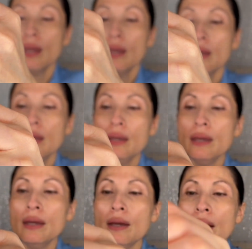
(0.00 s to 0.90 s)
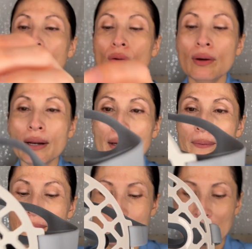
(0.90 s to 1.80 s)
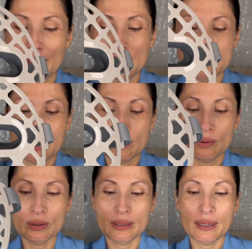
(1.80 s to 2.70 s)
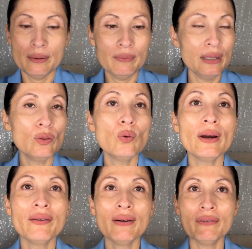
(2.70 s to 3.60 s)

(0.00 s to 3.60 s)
Y ahora eh, ya encontré mi nueva